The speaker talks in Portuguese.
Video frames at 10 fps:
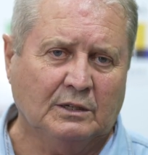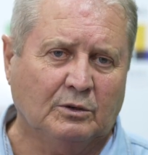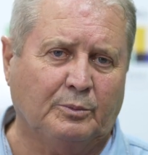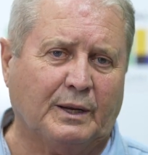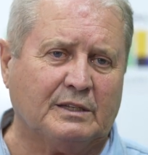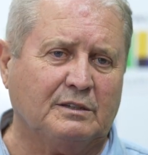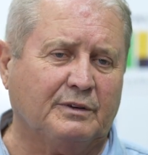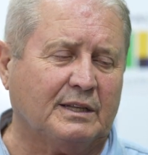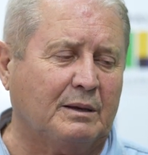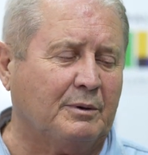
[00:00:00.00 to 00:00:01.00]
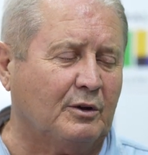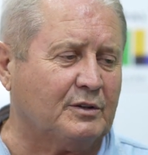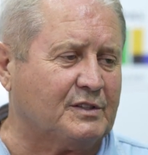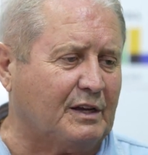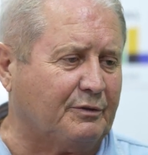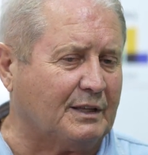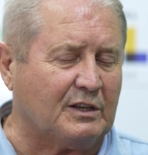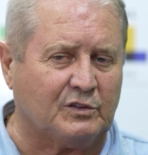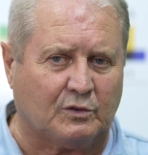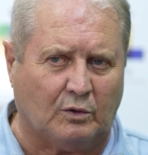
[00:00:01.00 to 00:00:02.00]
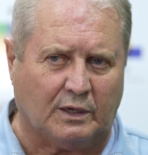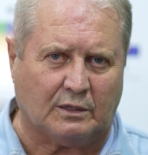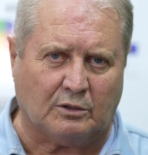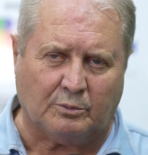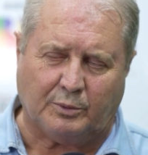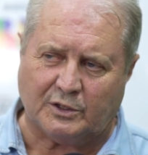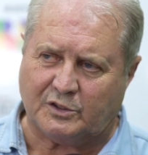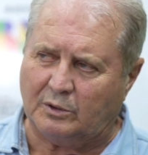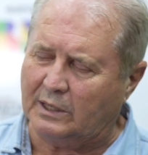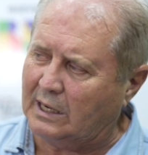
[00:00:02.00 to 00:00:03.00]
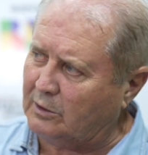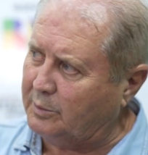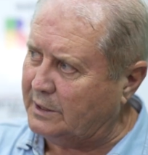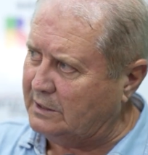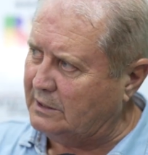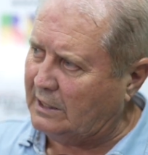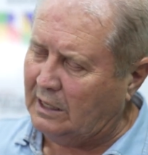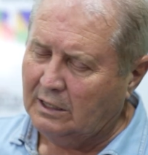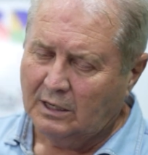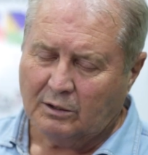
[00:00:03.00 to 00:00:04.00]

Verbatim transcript: O Brasil vai ter a maior safra da história, então não pode se olhar que o Brasil está